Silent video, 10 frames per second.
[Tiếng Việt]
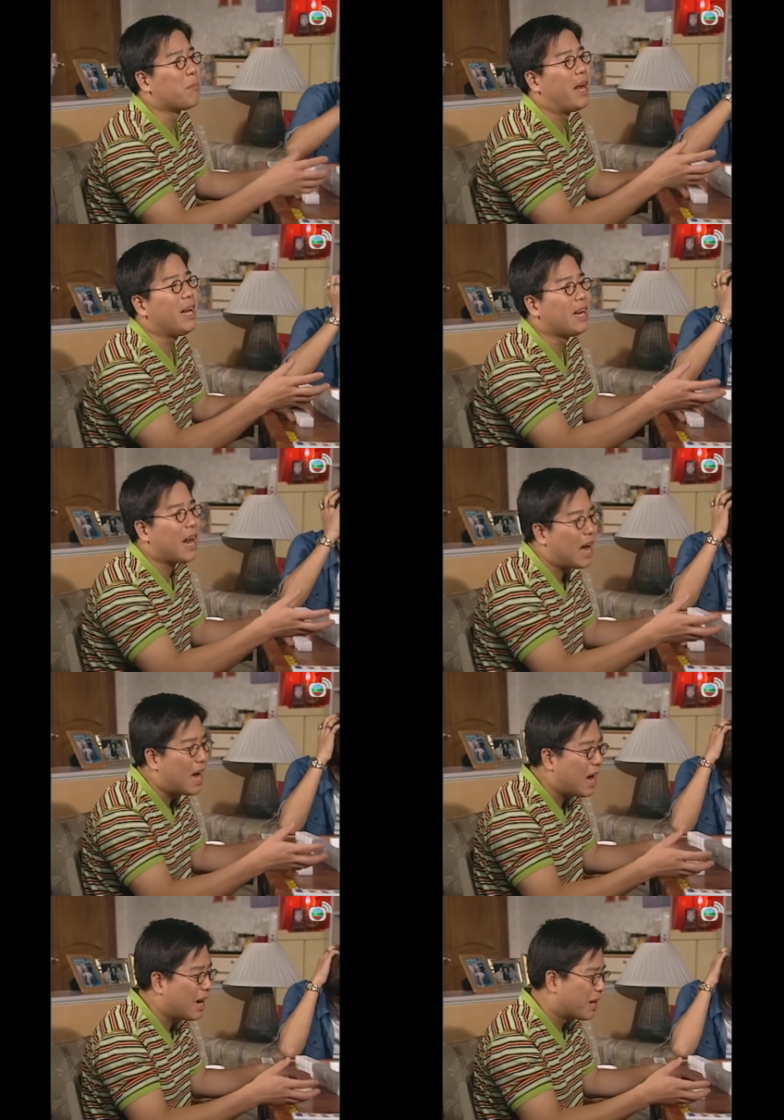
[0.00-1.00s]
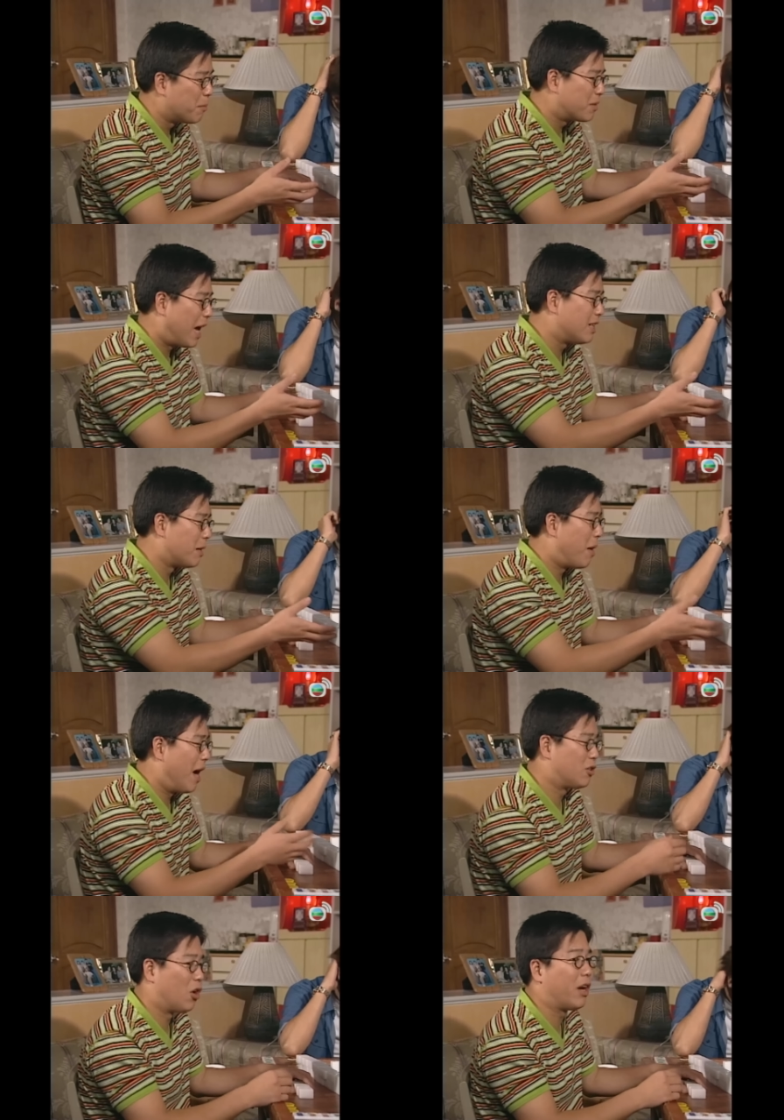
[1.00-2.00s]
Tội nghiệp quá Con bài lớn
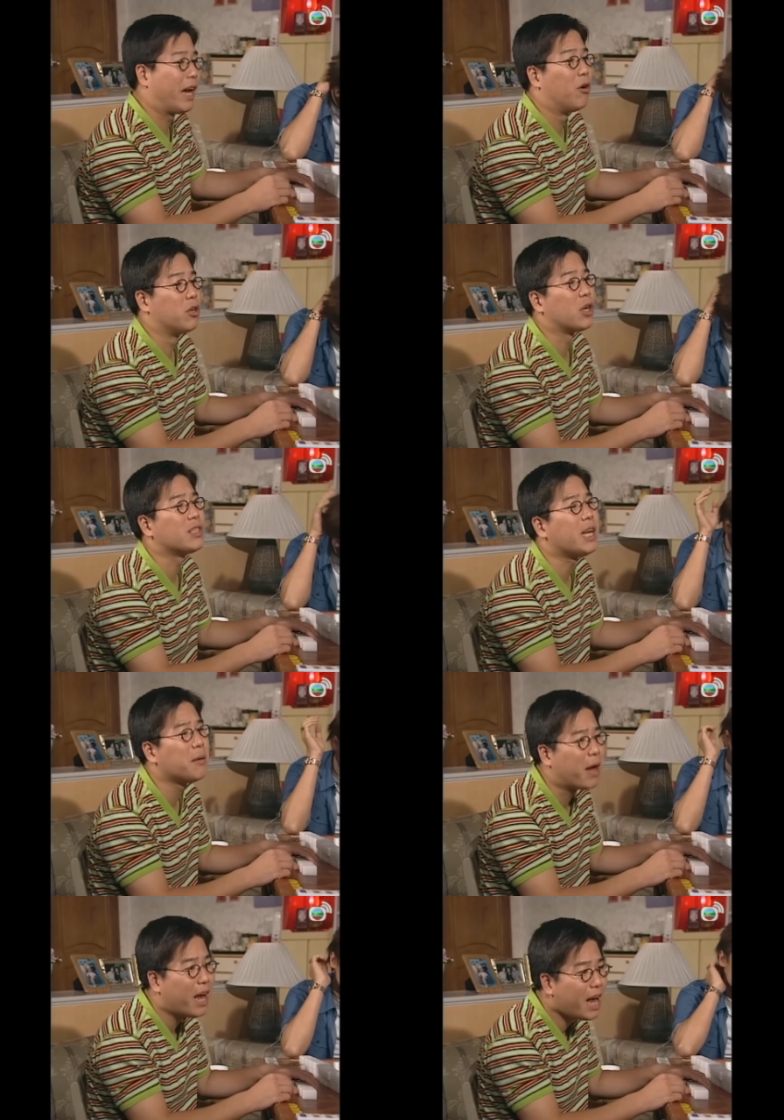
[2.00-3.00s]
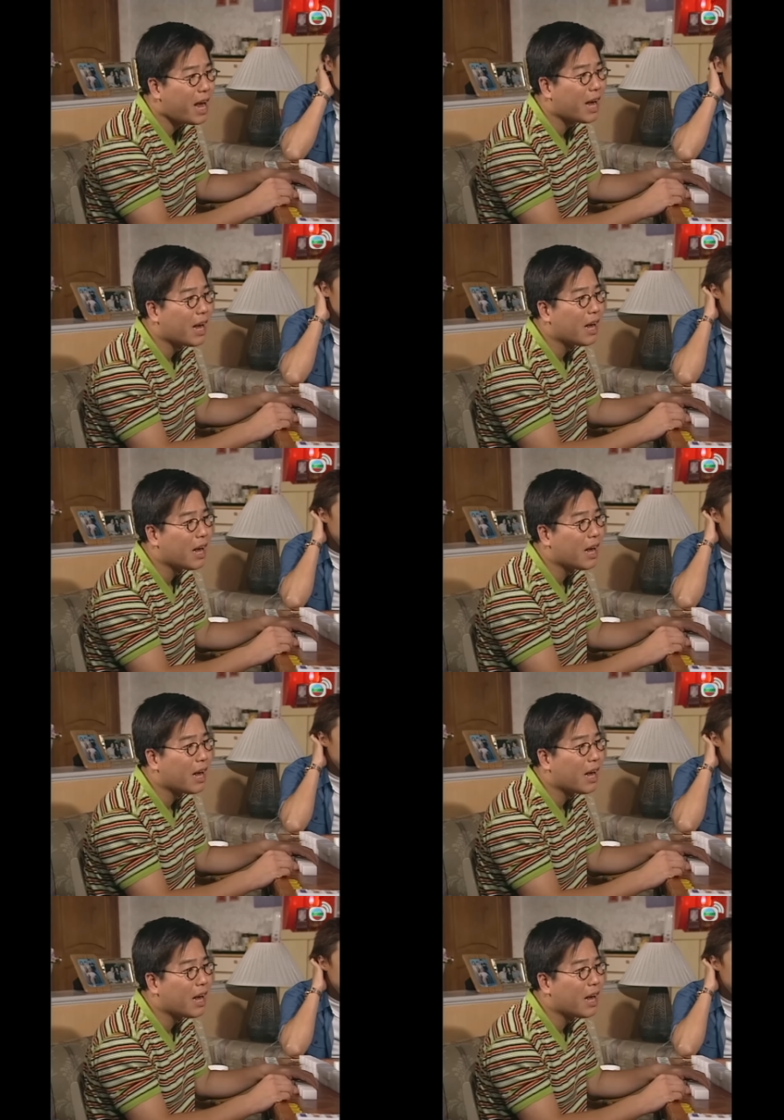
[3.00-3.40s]
như vậy sợ tụi con ăn gian hay sao